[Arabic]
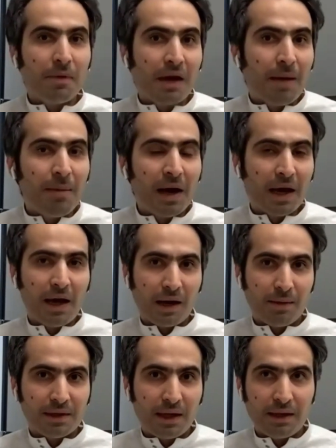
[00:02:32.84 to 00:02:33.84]
كما كان
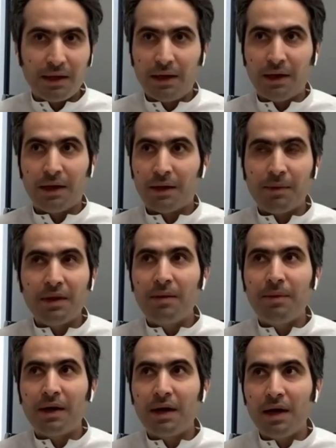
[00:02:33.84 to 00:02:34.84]
قبل سنتين يعني بدا
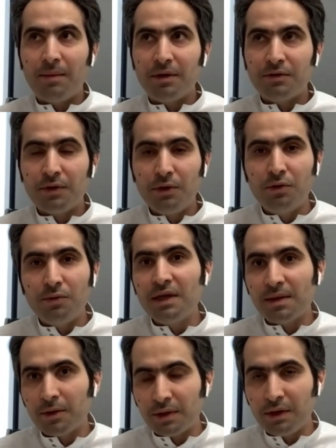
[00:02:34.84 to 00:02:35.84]
البرنامج في حدود
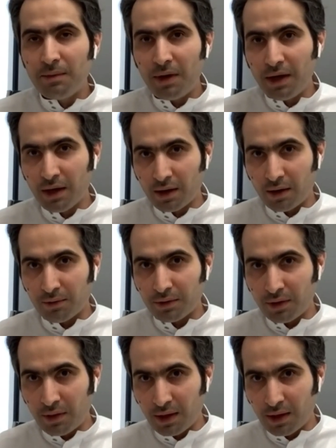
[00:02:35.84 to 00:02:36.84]
167 مليار لو
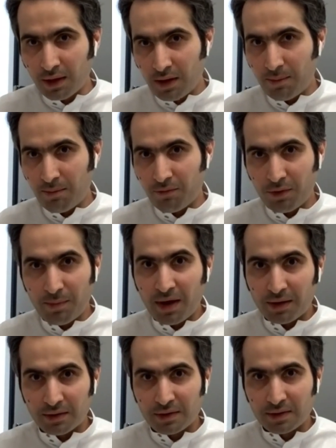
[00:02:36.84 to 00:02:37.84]
تتذكر عام
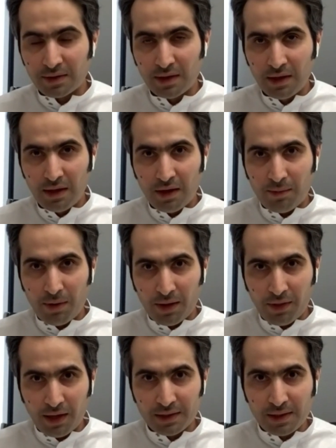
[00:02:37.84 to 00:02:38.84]
في مارس
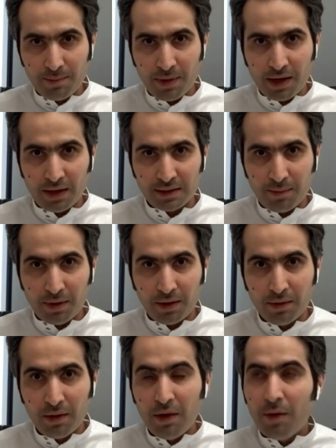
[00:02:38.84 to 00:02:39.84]
الماضي حسب بيانات
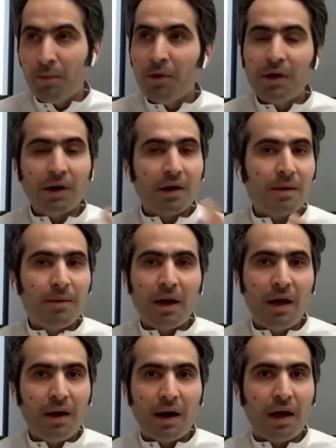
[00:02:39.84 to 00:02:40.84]
سامه صحيح ممكن الرقم
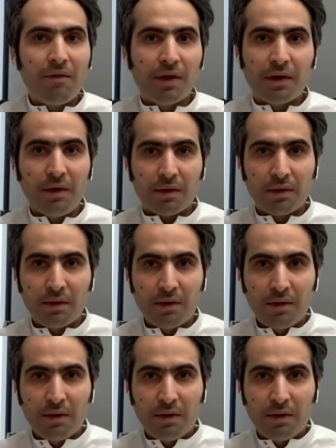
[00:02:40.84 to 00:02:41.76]
الان انخفض كثير